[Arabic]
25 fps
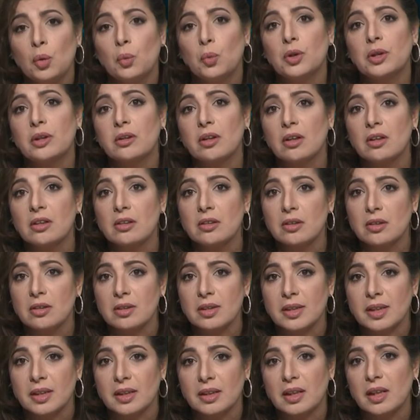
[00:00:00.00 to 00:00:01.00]
واطلاق النار
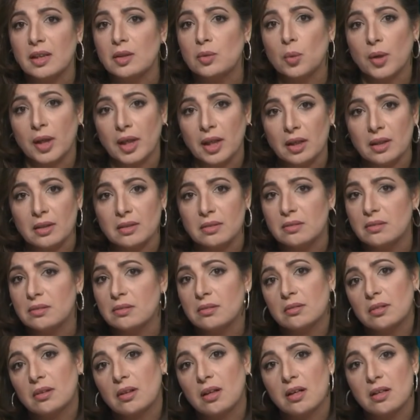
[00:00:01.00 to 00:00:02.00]
ده كان واحد
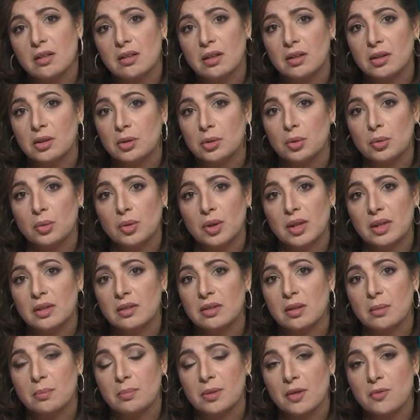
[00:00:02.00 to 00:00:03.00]
قرر ان هو
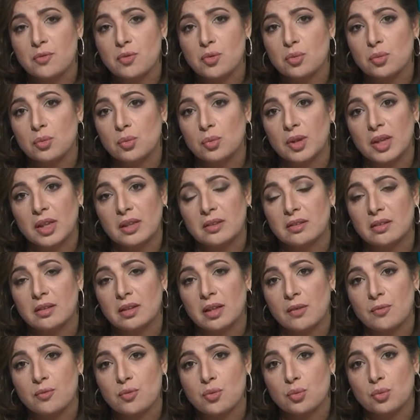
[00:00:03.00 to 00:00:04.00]
يضرب نفسه ويقتل
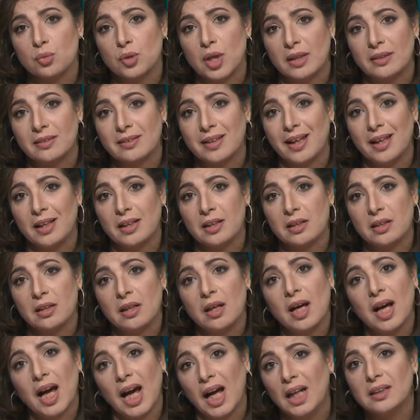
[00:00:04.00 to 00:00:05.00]
نفسه وينتحر
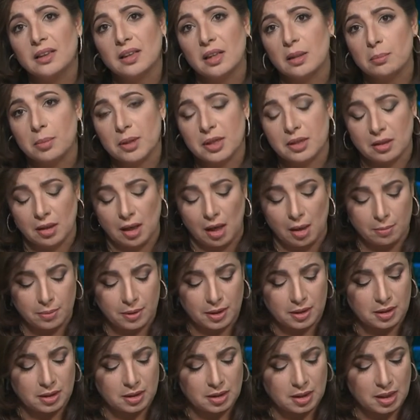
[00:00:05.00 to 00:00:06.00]
عند البيت
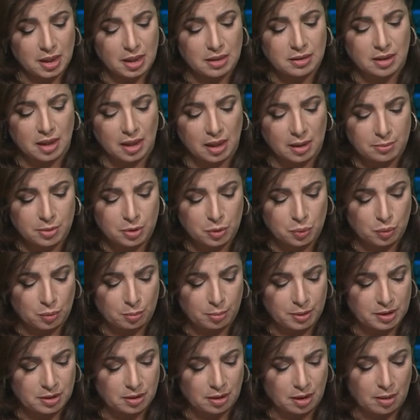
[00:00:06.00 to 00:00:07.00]
الابيض الدنيا اتقلبت
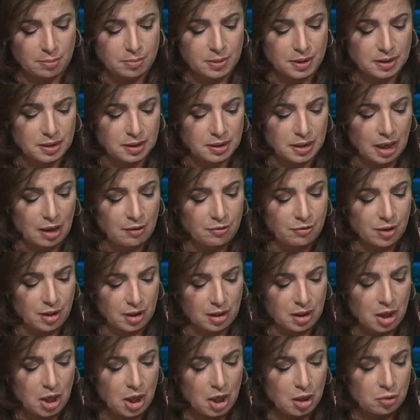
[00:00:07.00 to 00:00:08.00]
والبيت الابيض
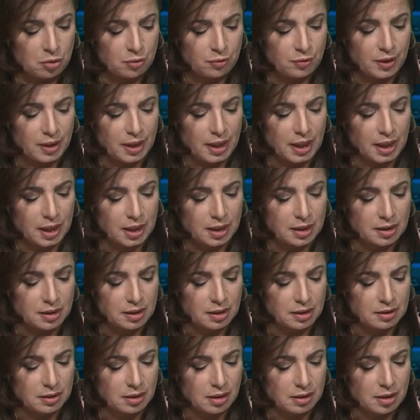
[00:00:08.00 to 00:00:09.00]
اتقفل وفي الاخر
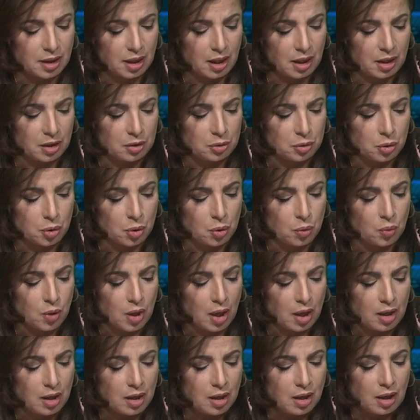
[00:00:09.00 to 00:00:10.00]
اتضح ان
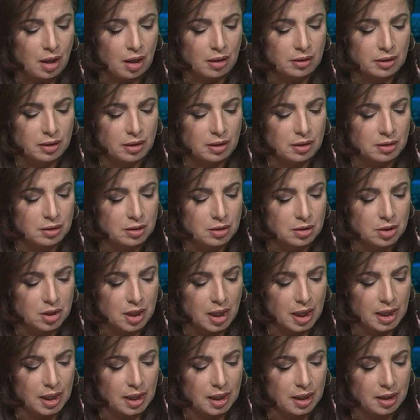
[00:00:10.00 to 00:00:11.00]
هو اطلق النار
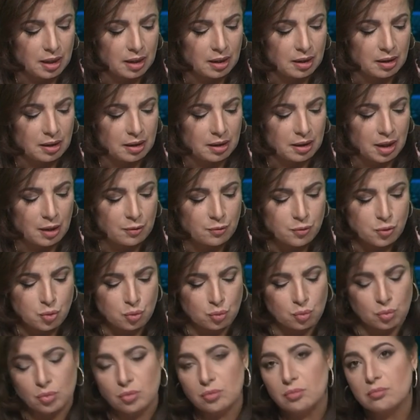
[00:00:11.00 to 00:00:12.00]
على آه،
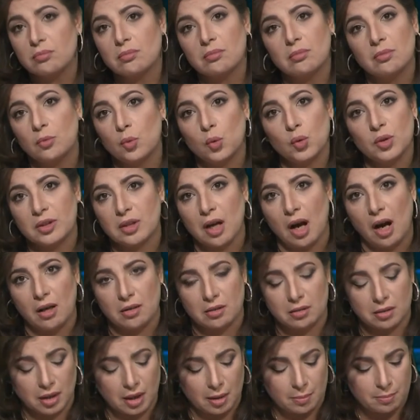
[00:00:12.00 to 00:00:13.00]
نفسه
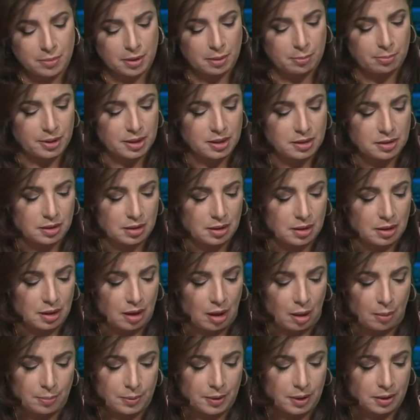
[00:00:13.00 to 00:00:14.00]
وانتحر جنب البيت
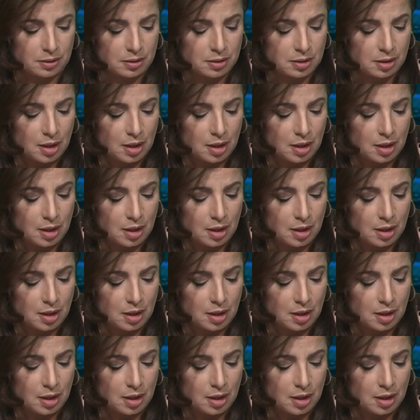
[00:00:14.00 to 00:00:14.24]
الابيض